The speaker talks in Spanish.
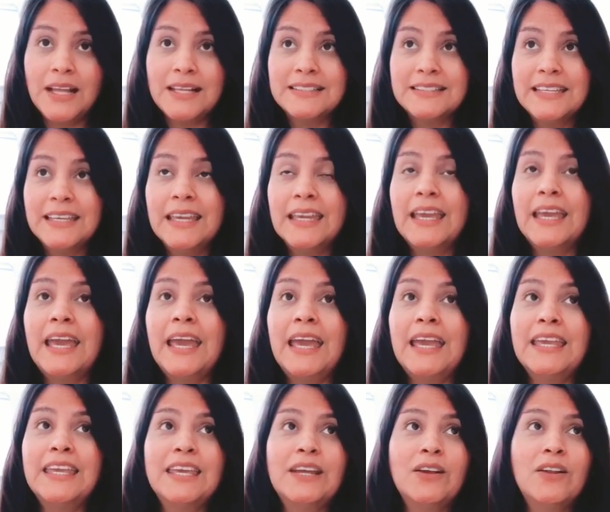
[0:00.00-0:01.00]
Así
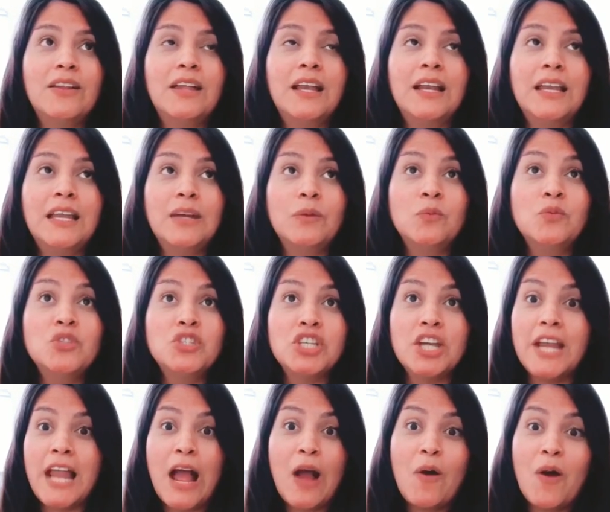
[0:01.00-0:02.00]
que quiero darle un
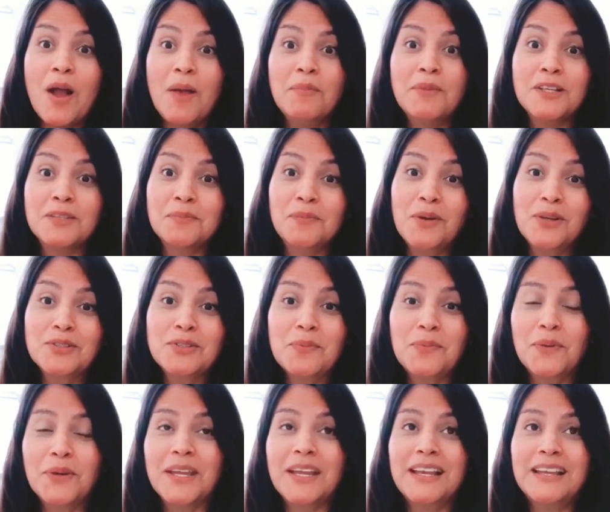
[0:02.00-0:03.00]
shout out a mi
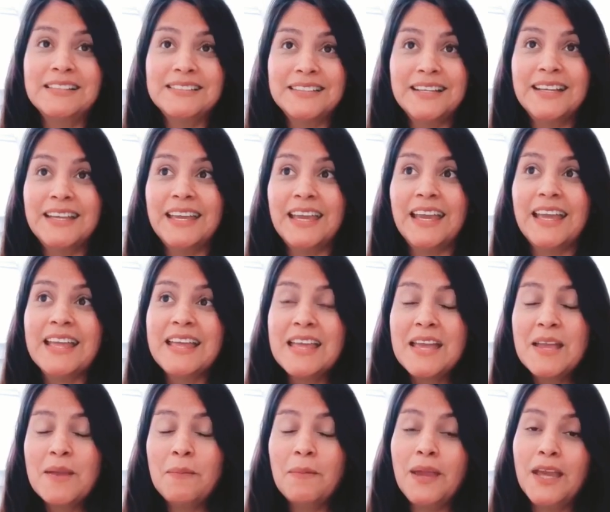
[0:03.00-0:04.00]
esposo porque él es el que
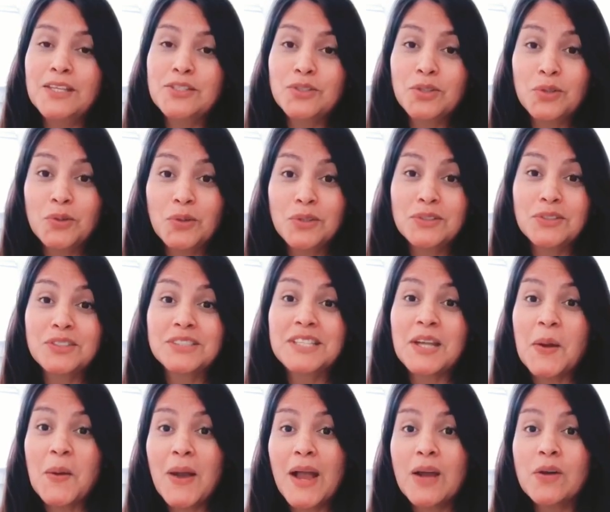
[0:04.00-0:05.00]
me ha hecho todos esos
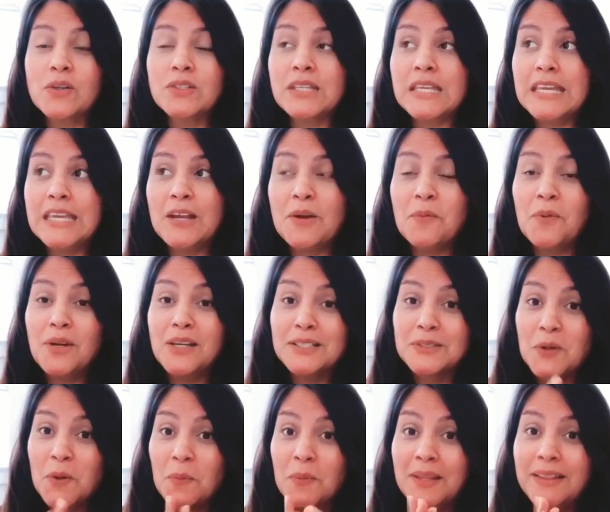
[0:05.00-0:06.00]
trabajos y como les
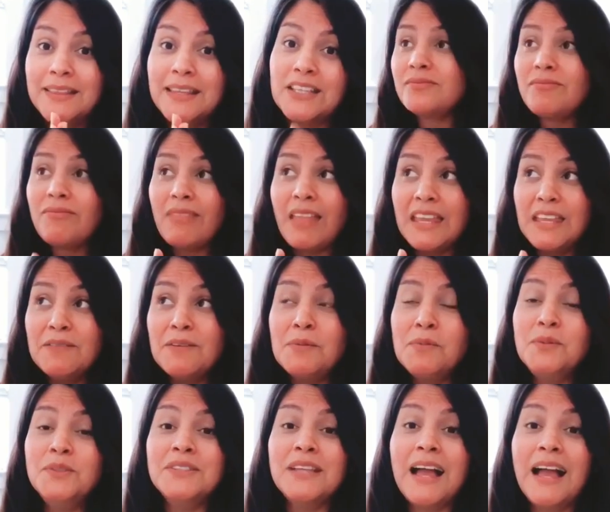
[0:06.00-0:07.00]
comenté
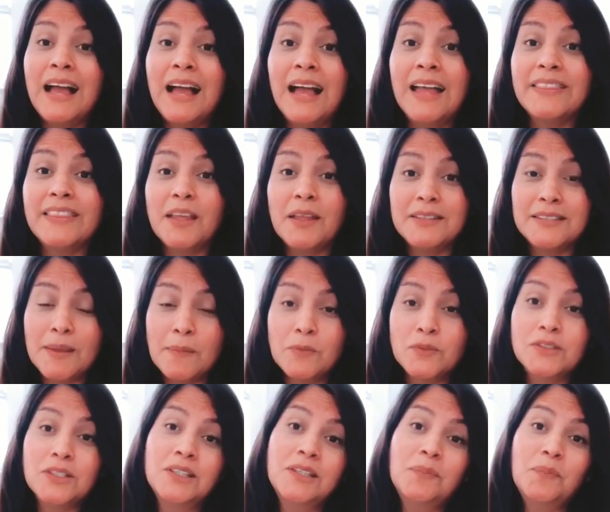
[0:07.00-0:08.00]
íbamos a
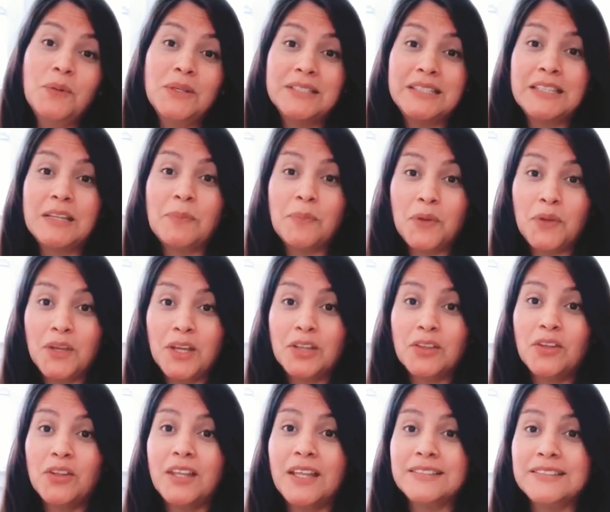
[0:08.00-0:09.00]
estamos en, pues en el
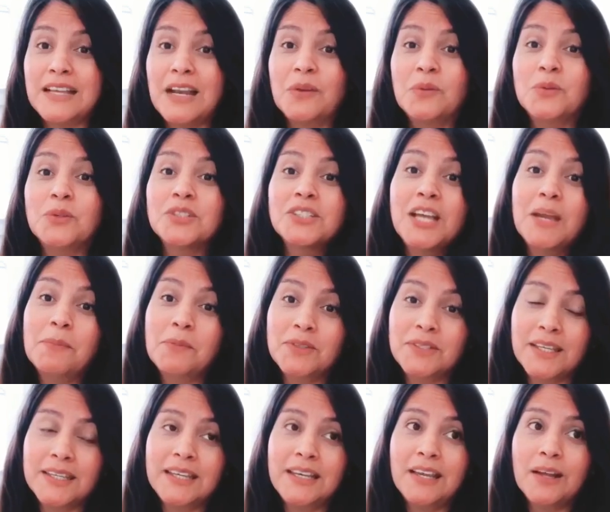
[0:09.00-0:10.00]
proyecto de hacer algunos
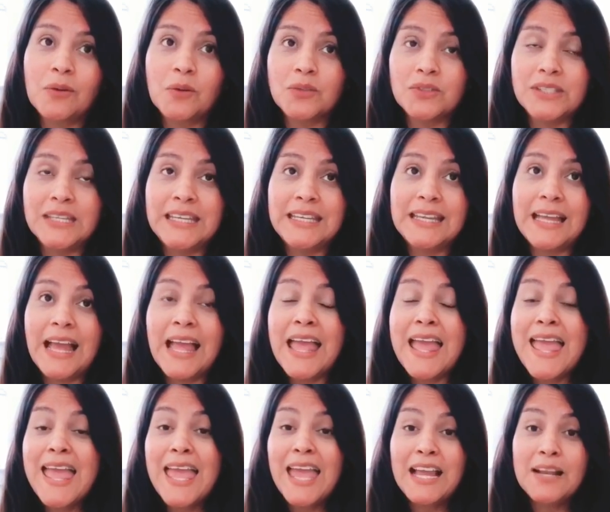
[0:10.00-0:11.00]
cambios aquí en la cocina
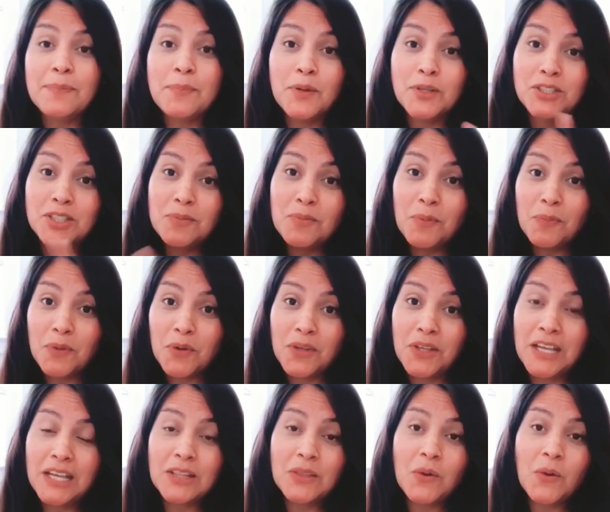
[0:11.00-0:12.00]
el próximo
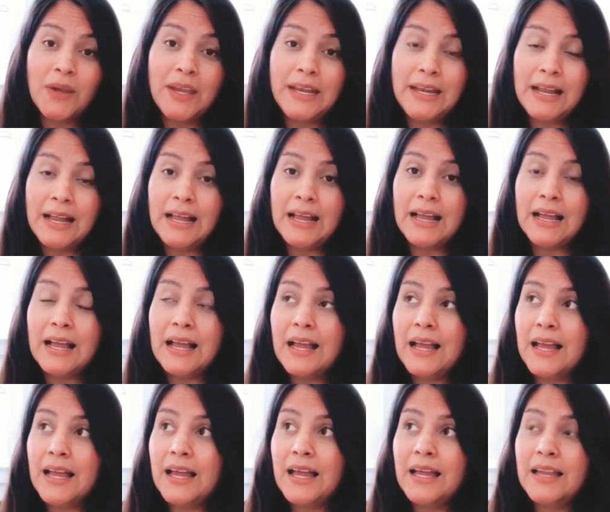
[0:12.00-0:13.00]
proyecto era
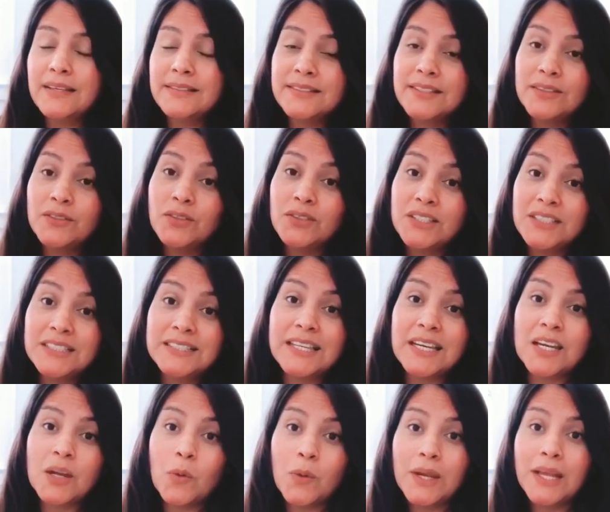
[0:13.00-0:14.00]
ah, no sé si se
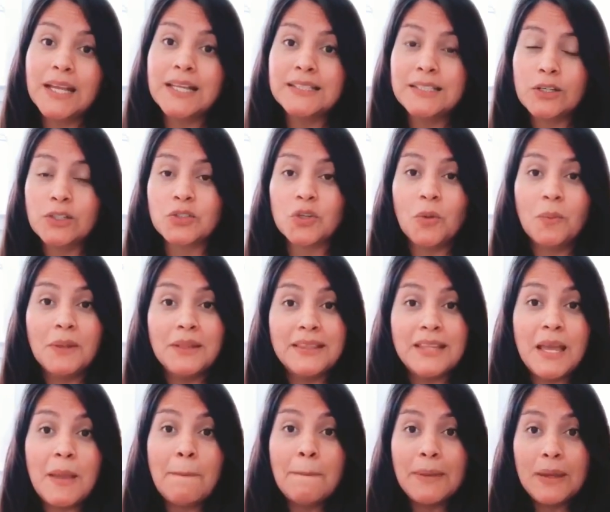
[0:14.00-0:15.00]
recuerdan que se los
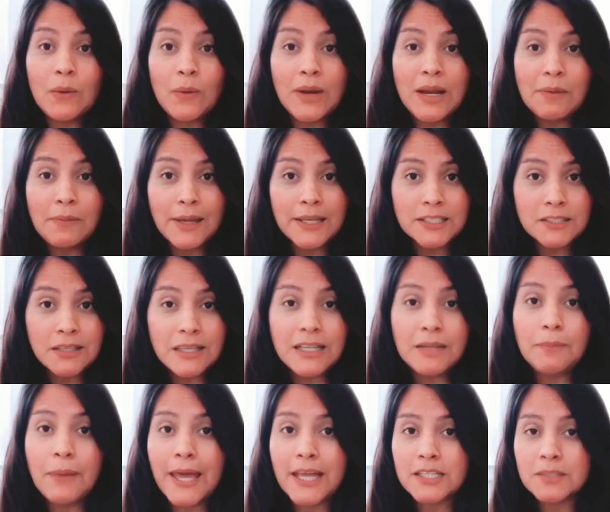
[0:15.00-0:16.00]
comenté pero era el,
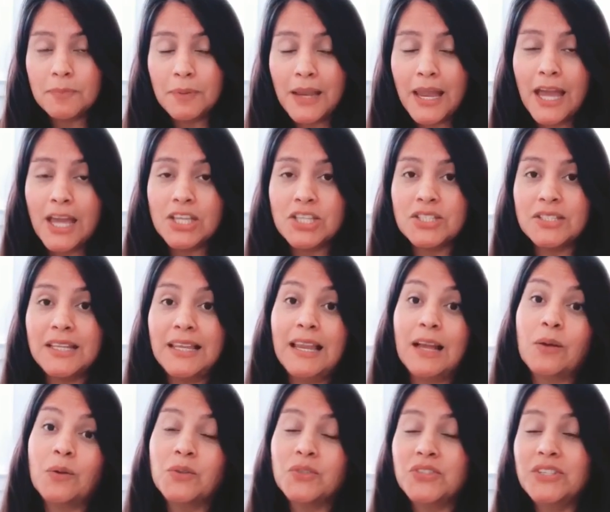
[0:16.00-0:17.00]
el backsplash de
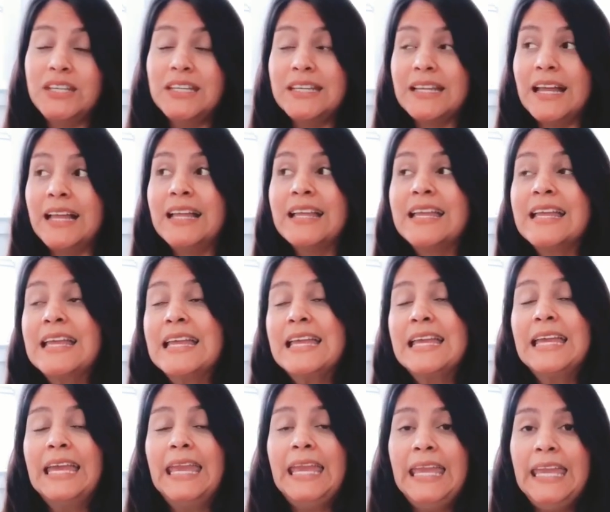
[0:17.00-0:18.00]
la cocina
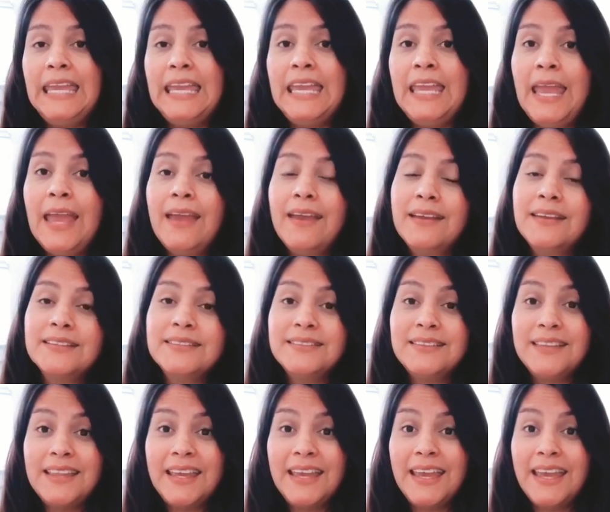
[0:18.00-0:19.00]
y
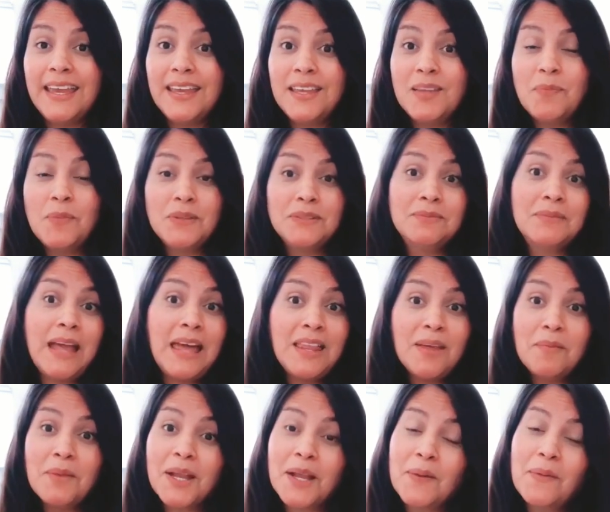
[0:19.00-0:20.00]
este y pues
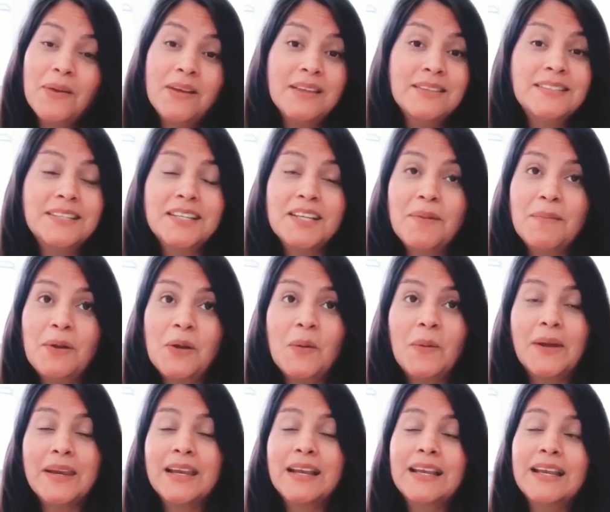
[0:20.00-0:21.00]
nada me acaba de decir que me lo
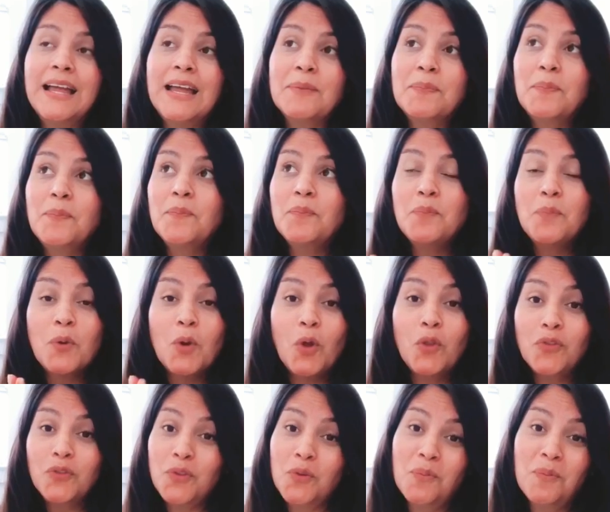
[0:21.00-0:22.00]
va a arreglar
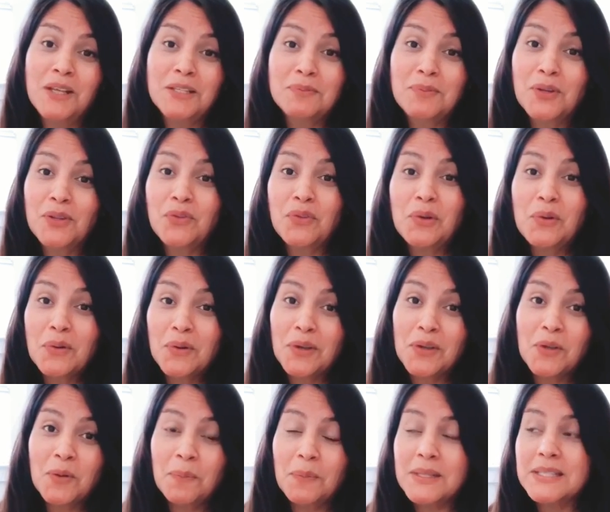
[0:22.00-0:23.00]
pronto, más pronto de lo
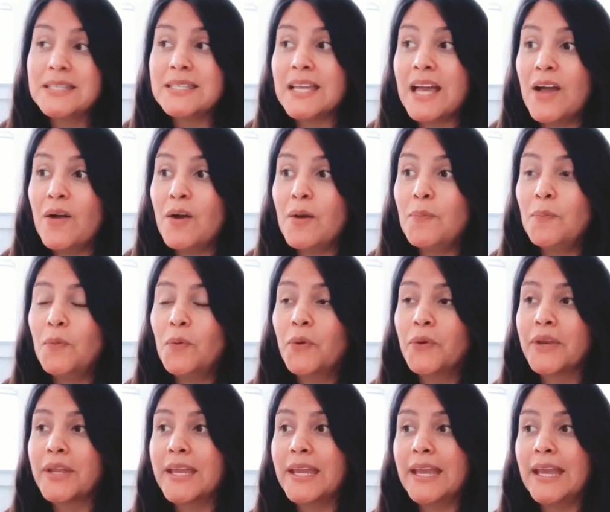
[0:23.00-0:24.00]
que yo pensaba,
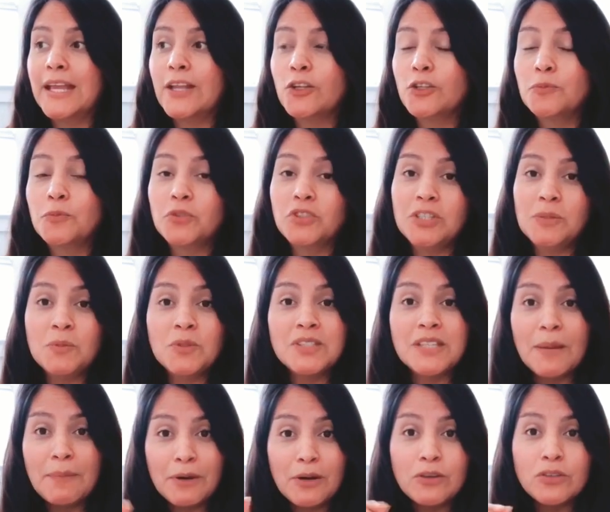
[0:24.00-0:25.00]
porque nos pusimos
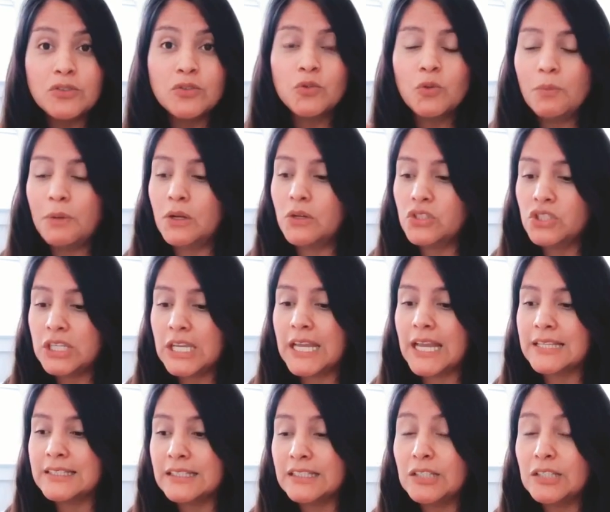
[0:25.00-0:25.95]
a ver los números, chicas.